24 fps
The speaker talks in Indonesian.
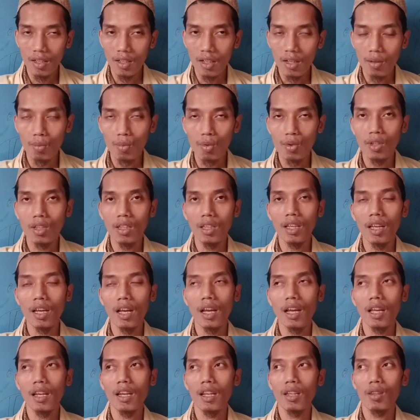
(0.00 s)

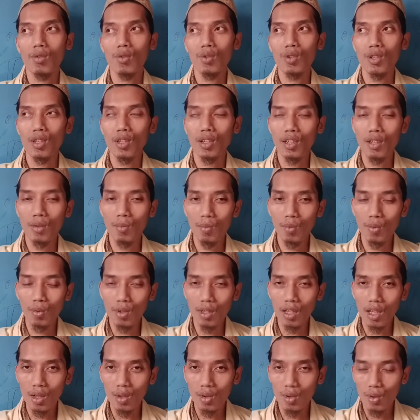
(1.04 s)
kemudian atau seribu
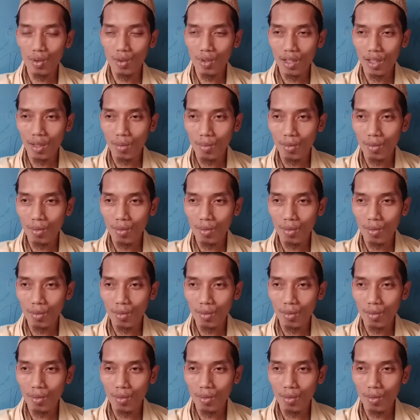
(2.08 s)
tahun